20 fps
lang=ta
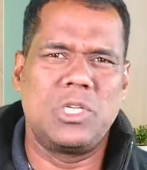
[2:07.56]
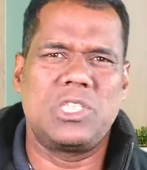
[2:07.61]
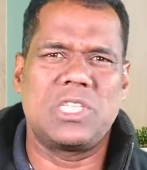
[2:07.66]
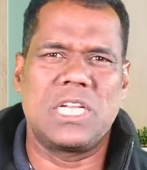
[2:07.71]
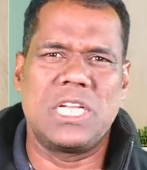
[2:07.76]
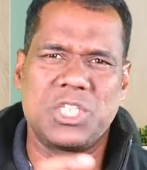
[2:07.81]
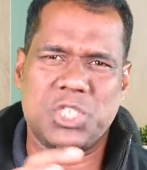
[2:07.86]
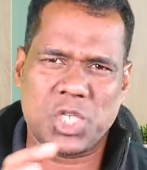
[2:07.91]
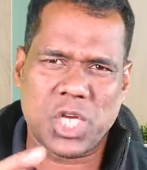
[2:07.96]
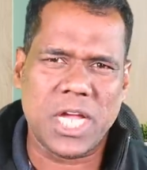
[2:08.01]
ஒரு
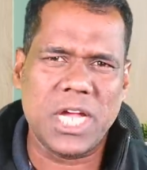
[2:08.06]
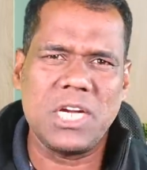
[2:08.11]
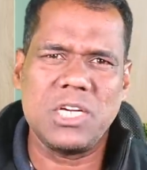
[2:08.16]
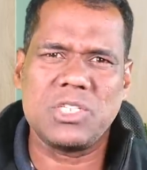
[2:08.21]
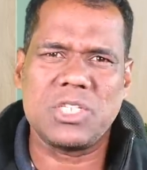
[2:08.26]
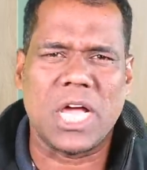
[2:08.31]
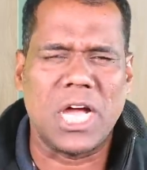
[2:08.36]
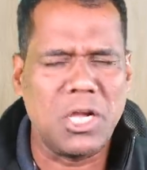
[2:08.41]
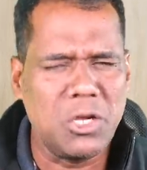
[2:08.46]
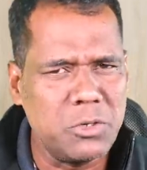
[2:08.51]
சில
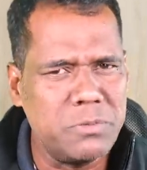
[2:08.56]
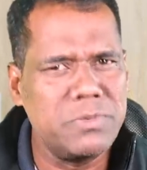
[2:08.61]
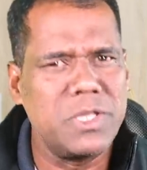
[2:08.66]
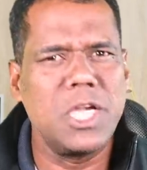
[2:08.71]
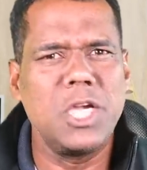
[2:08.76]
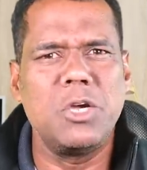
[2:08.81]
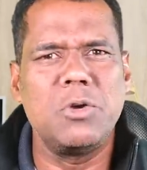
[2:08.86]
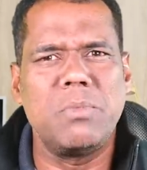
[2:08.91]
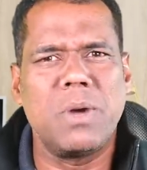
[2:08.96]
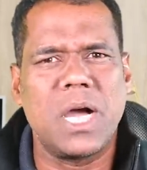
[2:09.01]
ஷேர்ஸ் அங்கும்
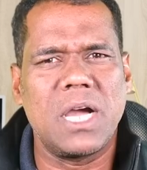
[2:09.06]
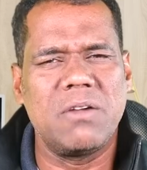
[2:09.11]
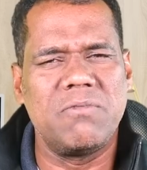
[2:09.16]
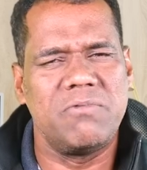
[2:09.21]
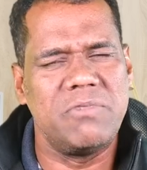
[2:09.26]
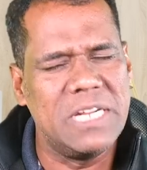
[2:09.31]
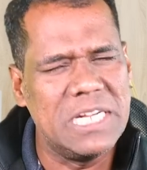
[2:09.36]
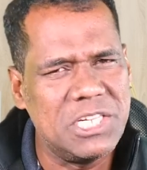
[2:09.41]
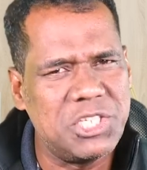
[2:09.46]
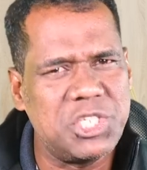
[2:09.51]
இங்குமாக
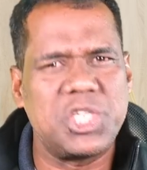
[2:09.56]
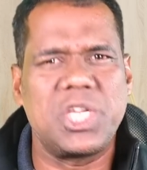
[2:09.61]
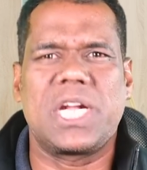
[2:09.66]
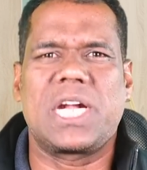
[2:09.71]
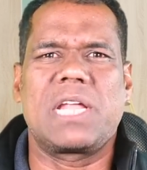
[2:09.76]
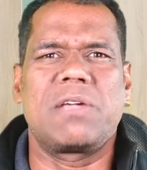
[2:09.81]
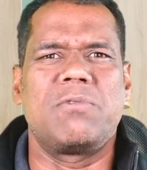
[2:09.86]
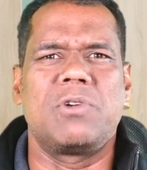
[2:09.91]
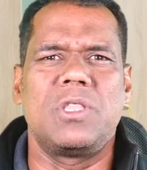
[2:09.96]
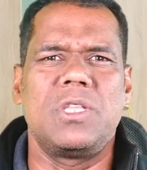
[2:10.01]
வீழ்ச்சி
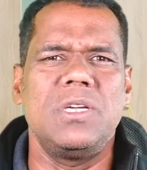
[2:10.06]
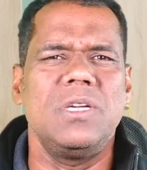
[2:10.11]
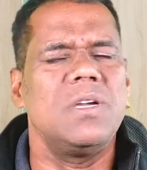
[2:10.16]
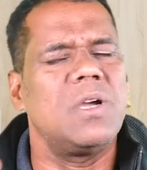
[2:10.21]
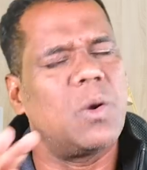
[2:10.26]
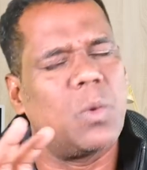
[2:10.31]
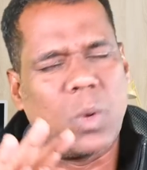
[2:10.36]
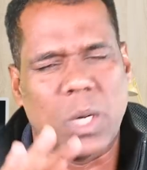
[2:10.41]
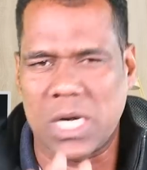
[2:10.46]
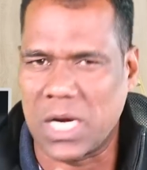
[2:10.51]
அடைவது
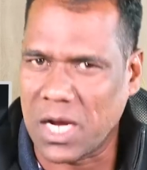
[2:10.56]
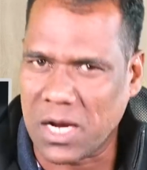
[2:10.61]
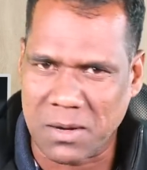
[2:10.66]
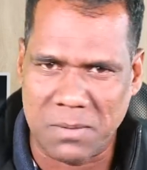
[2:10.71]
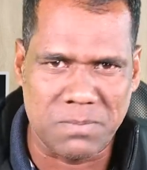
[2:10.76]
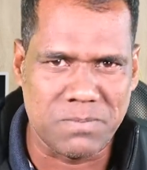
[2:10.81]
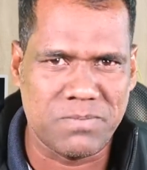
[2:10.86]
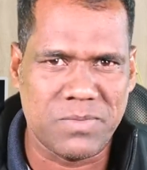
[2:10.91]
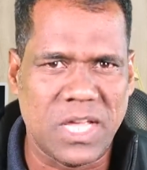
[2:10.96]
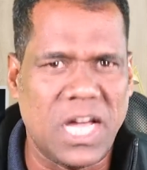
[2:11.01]

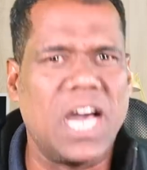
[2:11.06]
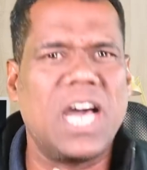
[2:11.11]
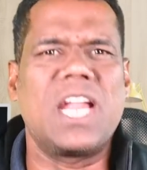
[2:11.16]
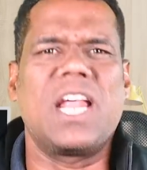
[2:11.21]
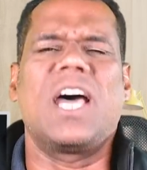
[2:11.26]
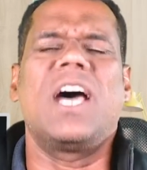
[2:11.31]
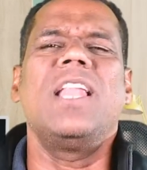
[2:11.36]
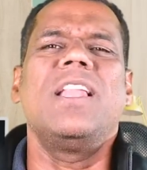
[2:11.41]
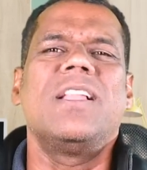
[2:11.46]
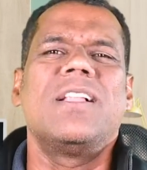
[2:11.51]
வழக்கம்
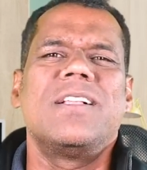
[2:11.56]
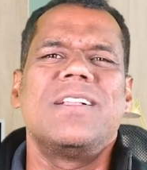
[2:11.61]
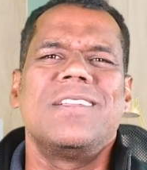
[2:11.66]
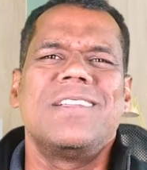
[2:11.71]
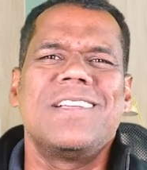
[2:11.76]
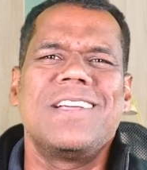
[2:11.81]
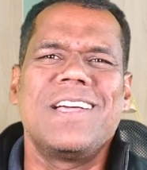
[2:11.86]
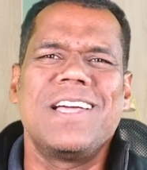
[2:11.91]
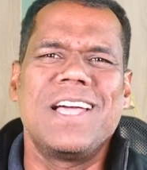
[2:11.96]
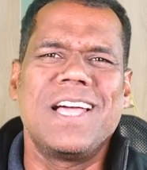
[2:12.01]
ஆனால்
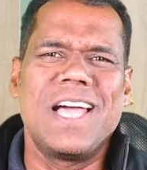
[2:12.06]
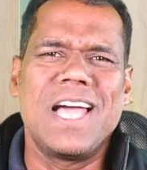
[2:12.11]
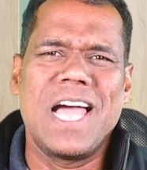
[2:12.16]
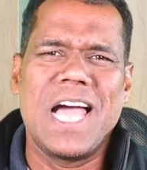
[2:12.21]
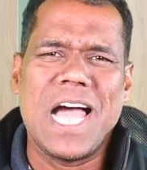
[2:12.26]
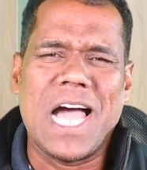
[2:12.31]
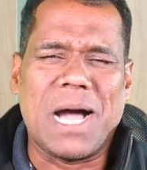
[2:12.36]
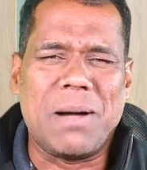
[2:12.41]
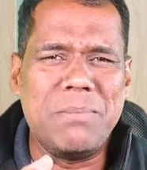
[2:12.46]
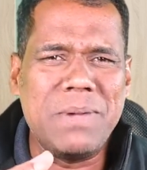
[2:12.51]

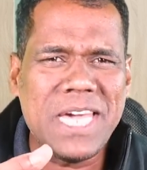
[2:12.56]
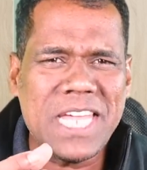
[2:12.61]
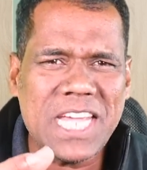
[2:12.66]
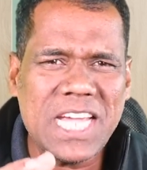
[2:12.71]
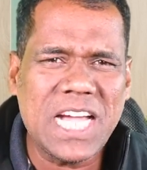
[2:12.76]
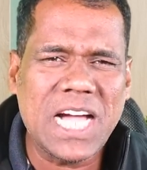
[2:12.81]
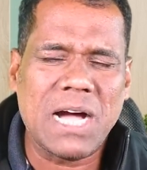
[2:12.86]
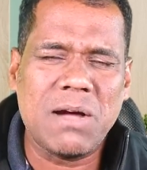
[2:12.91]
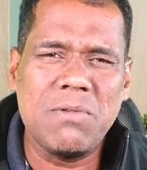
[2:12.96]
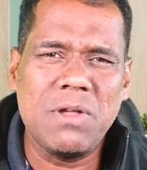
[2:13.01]

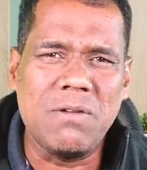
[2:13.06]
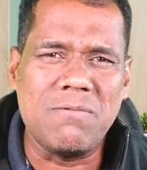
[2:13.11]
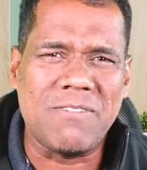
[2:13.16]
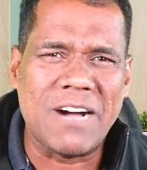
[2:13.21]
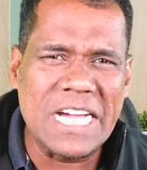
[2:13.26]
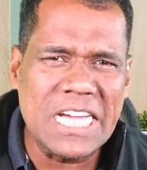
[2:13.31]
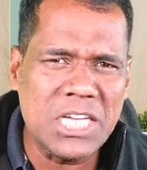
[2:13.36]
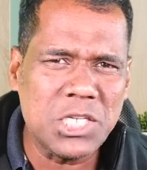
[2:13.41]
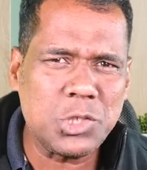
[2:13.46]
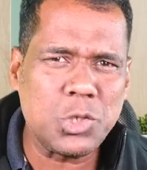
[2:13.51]
அமெரிக்காவில்
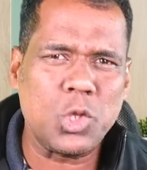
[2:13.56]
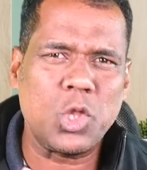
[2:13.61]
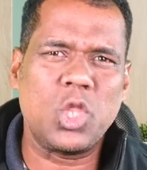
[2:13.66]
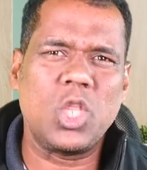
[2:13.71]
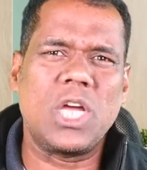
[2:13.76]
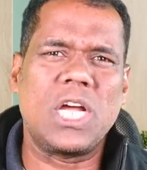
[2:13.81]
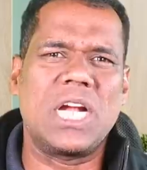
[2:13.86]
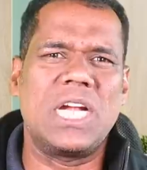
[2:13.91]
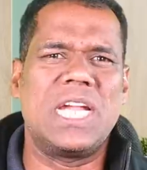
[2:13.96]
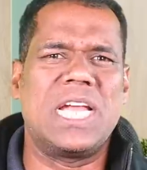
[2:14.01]
வங்கி
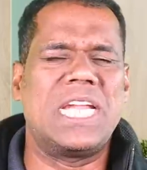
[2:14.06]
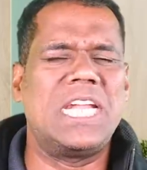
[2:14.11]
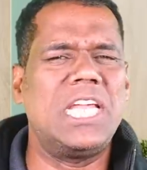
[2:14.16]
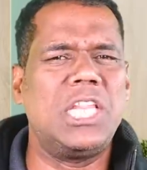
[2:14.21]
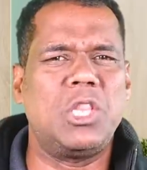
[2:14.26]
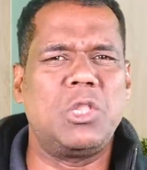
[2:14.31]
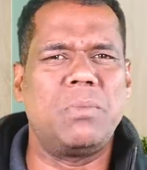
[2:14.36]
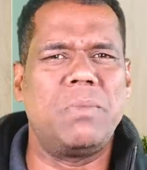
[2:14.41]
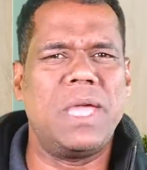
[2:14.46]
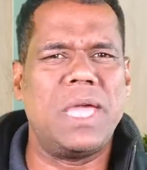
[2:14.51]
சொத்துக்கள்
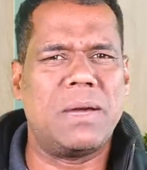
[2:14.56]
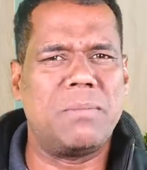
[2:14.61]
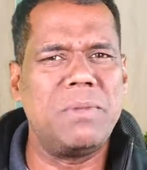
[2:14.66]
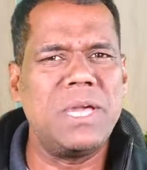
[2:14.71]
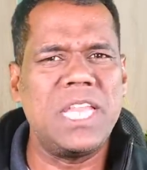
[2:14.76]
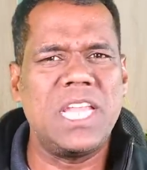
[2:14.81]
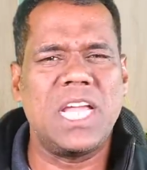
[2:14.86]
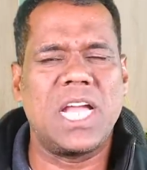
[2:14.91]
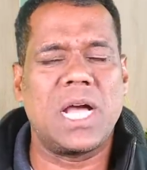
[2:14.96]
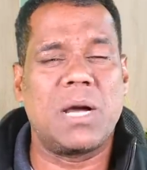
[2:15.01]
அனைத்துமே
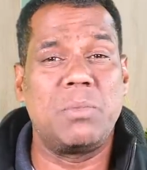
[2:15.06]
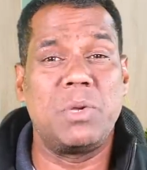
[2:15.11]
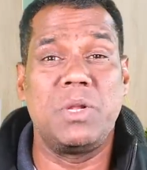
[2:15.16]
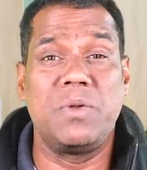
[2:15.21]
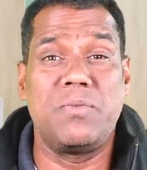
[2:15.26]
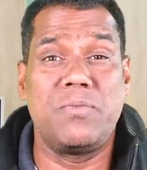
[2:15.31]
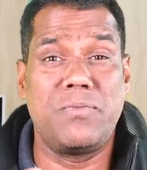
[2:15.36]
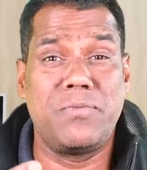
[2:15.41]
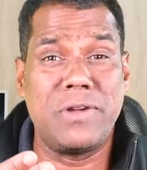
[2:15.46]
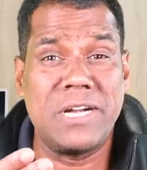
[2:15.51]

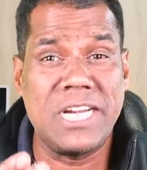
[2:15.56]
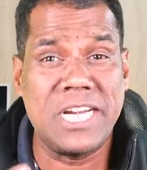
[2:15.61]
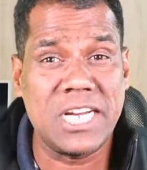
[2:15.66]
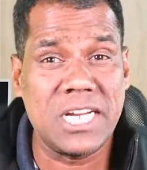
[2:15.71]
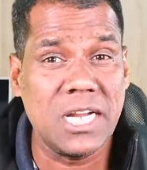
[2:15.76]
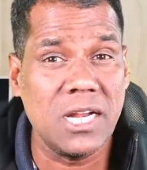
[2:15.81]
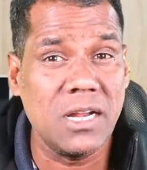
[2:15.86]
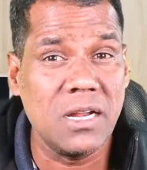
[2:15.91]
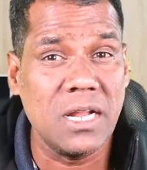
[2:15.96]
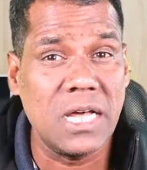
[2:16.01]
அமெரிக்காவின்
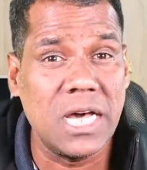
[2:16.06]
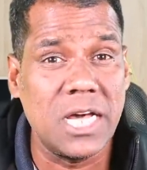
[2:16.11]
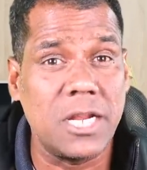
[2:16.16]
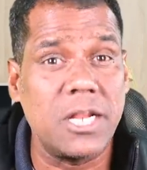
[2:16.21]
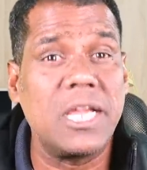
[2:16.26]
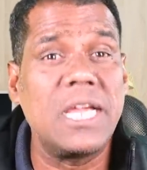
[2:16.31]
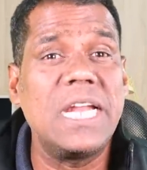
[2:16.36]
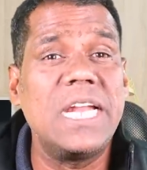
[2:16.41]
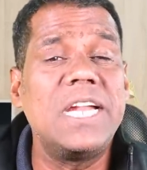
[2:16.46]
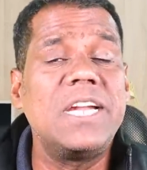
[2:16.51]
ஃபெடரல்
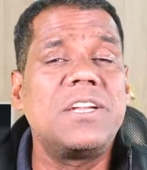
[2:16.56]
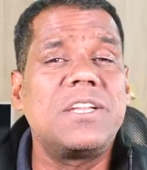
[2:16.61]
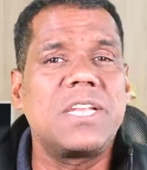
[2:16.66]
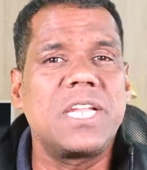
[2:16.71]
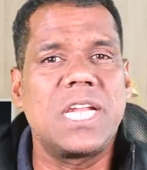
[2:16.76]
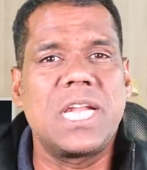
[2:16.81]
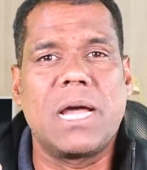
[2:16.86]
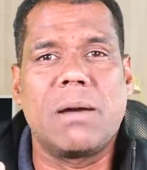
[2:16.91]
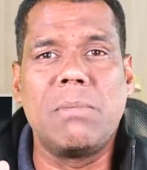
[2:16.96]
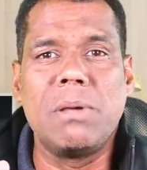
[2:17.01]

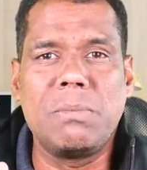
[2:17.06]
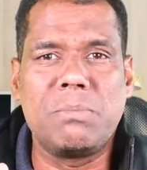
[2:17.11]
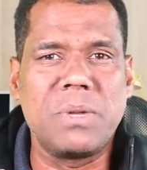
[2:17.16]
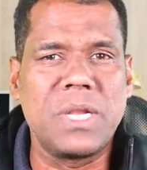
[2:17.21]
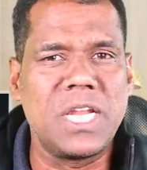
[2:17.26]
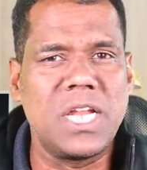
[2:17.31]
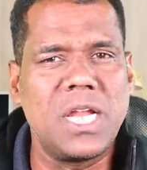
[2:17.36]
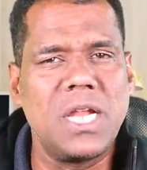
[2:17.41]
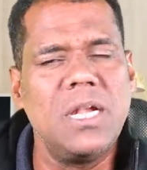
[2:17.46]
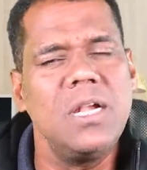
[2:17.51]
ரெகுலேட்டர் என்ற
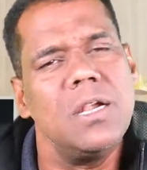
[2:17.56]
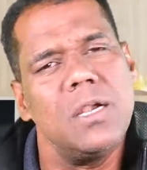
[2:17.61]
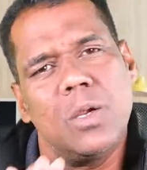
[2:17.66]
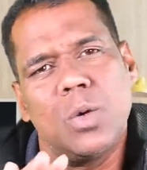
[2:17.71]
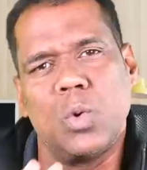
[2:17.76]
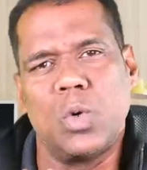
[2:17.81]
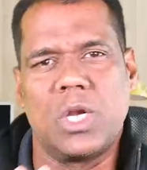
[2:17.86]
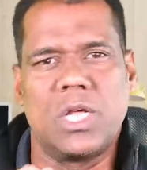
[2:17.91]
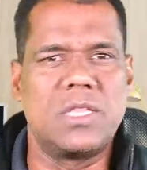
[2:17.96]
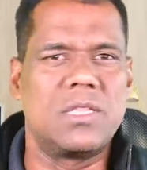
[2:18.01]
அமைப்பின் கீழ்
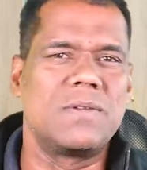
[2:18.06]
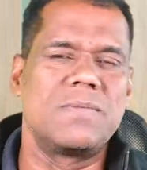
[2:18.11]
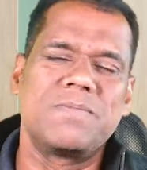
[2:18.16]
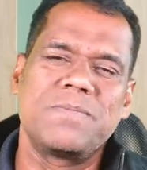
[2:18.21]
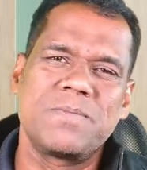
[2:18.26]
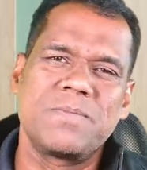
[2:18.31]
உள்ளது